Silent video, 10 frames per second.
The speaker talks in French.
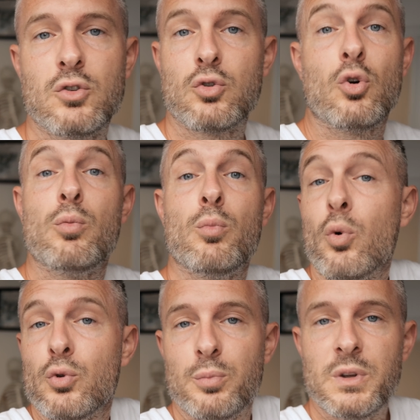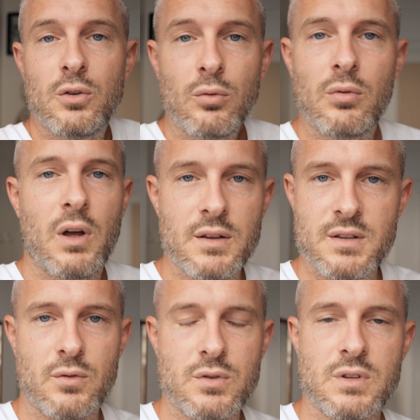que mon opinion, hein,
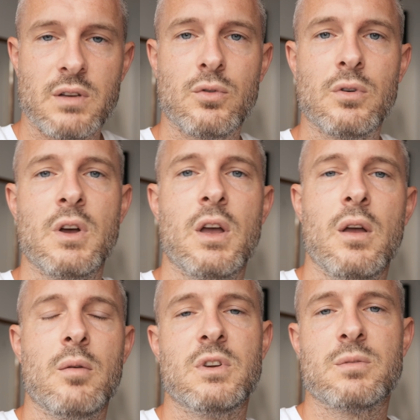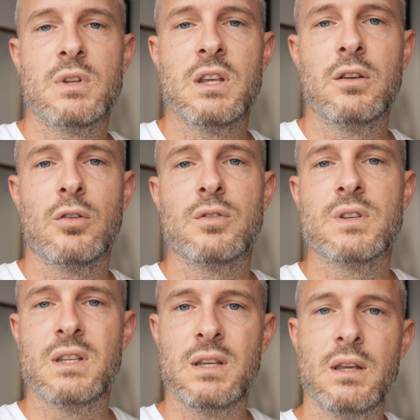ça vaut ce que ça vaut, mais je me dis que
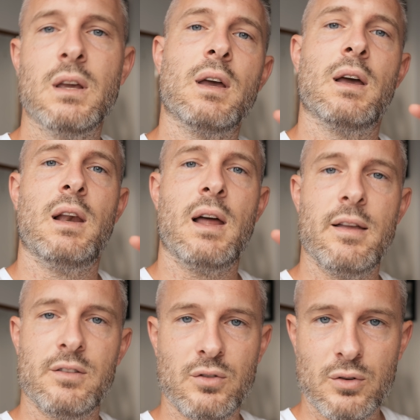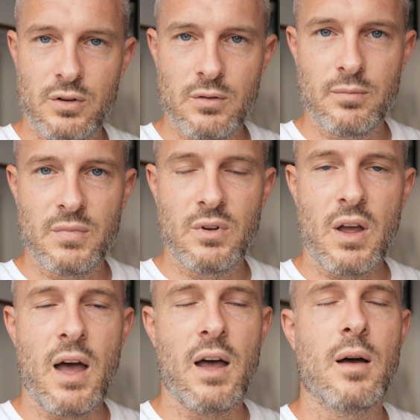si la zone
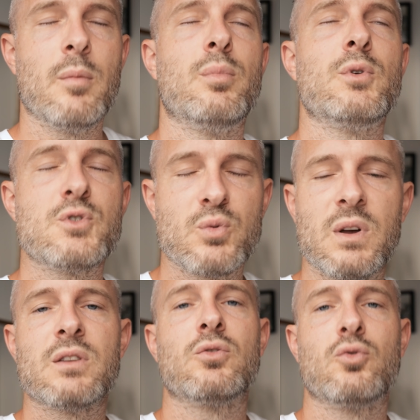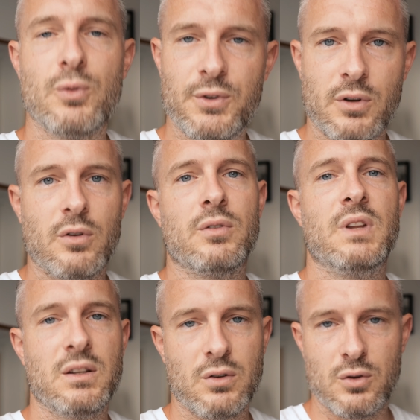a besoin tout le temps
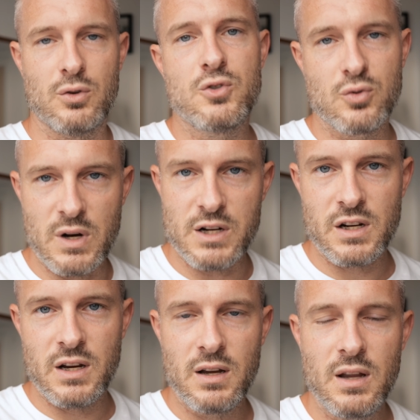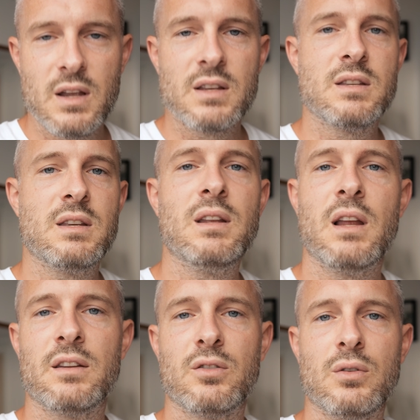d'être soulagé, si
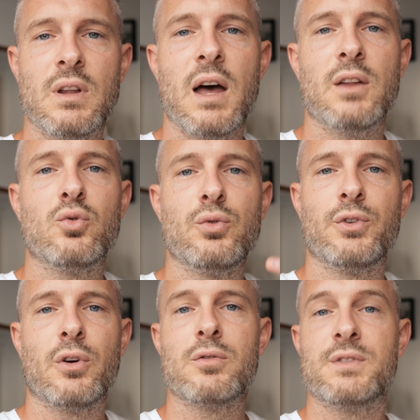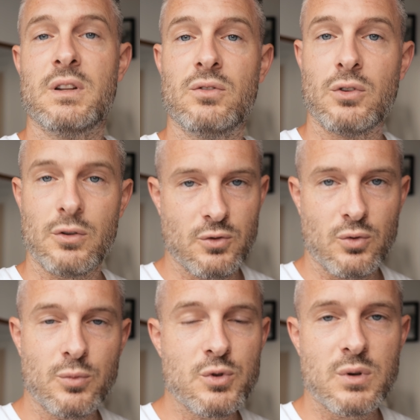la zone a tout le temps cette
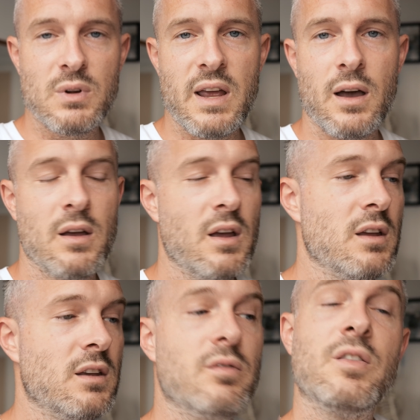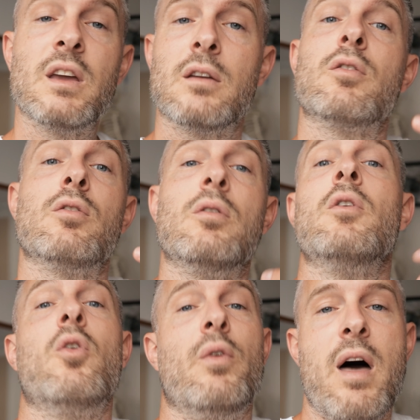tension musculaire qui fait
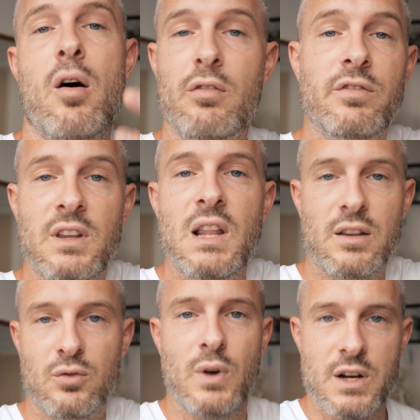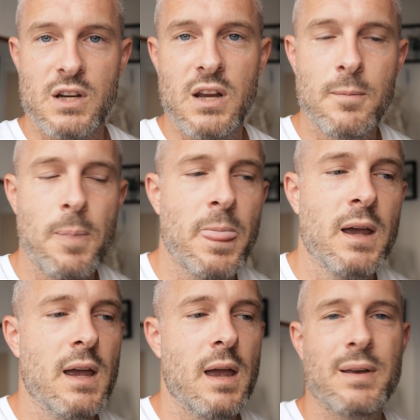qu'on a envie de la soulager,
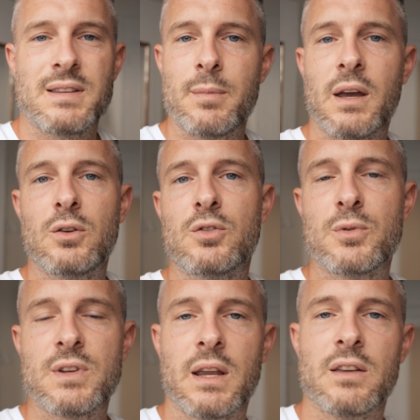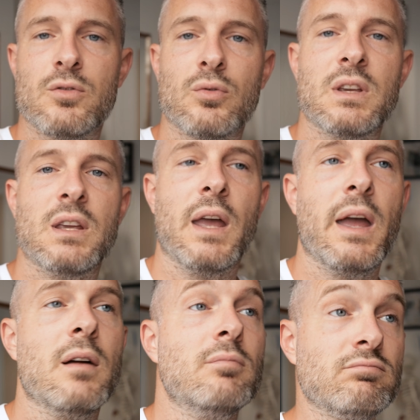eh bien ça mérite de se poser la question qui
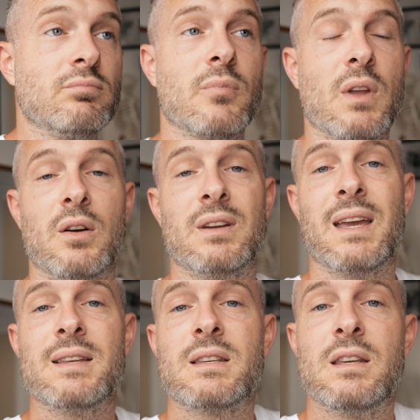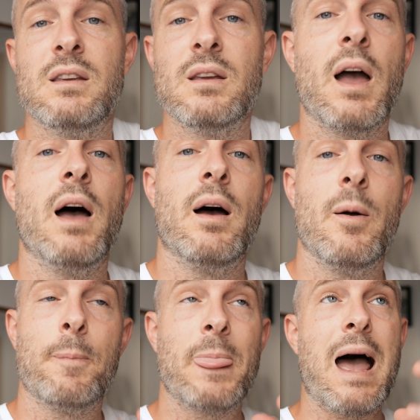est euh, qu'est-ce qui
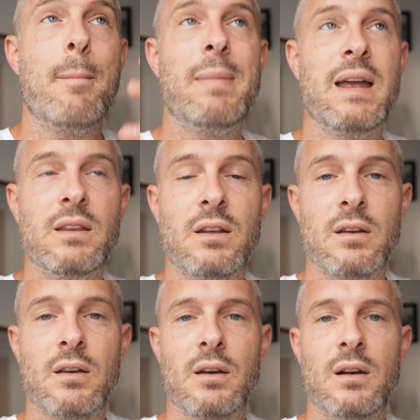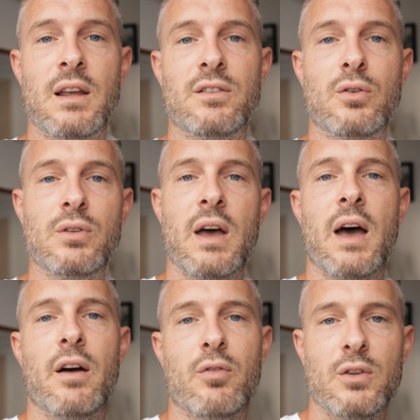euh, amène la zone
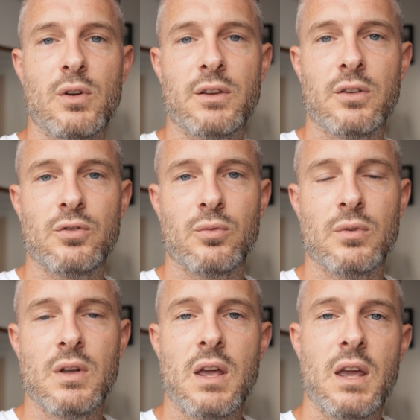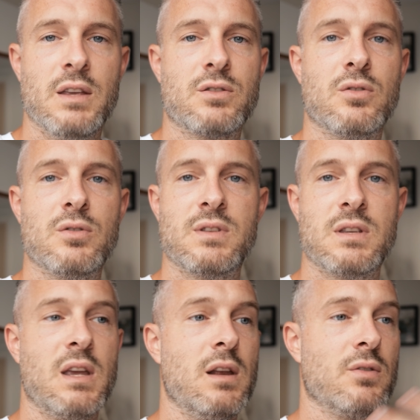à avoir de la tension Est-ce que
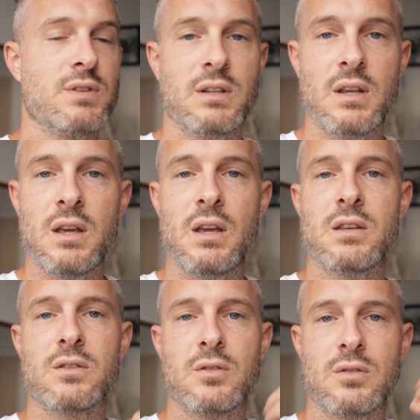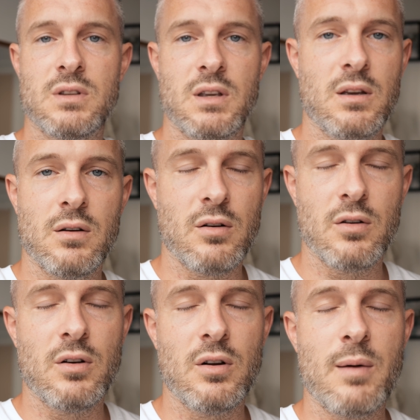c'est l'anxiété Est-ce que c'est
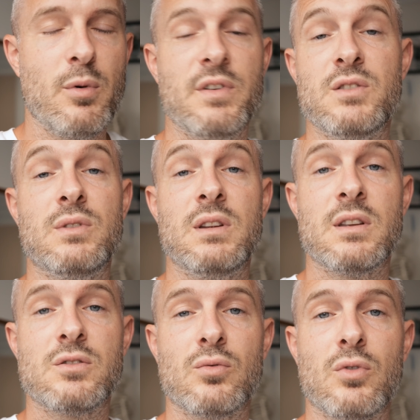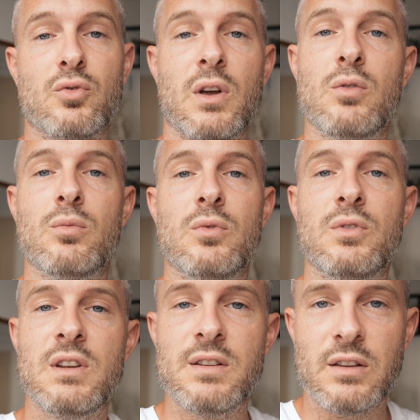euh, la mauvaise utilisation En tout cas une
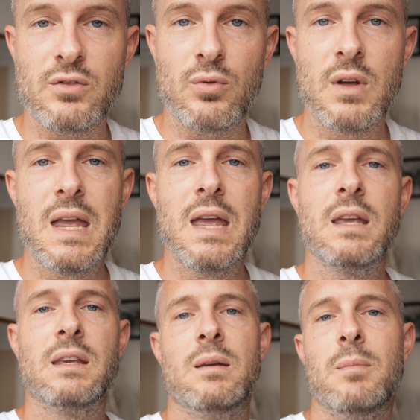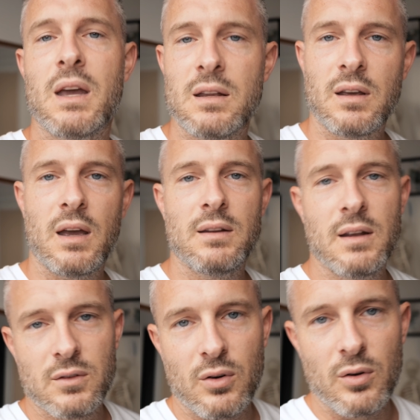utilisation qui mériterait
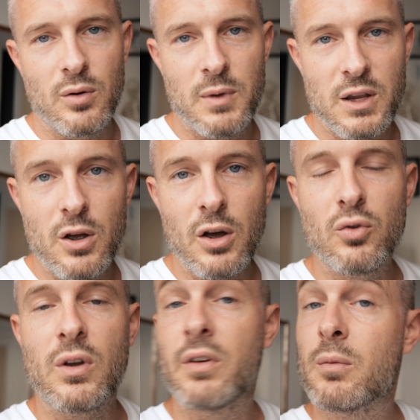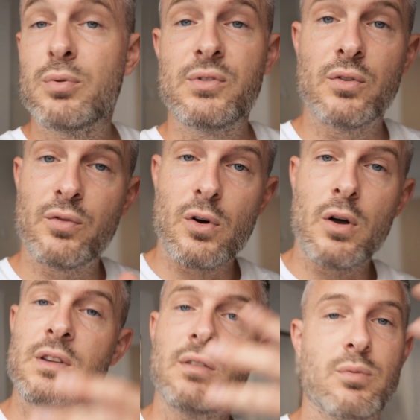d'être meilleure, donc avec plus de
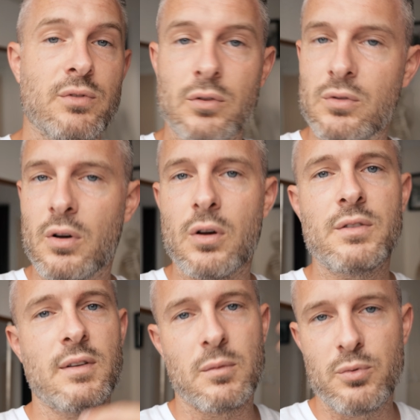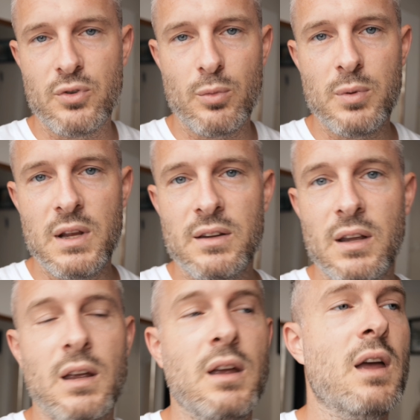force, avec plus d'endurance, avec plus de
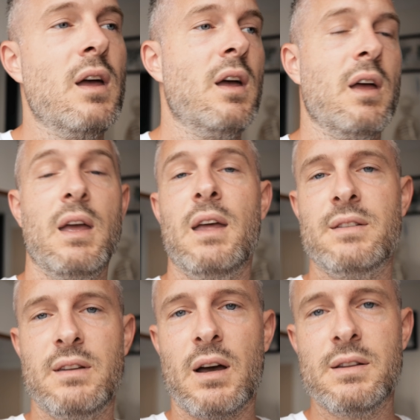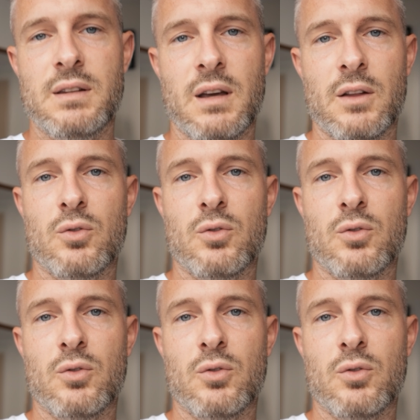mobilité etc., etc.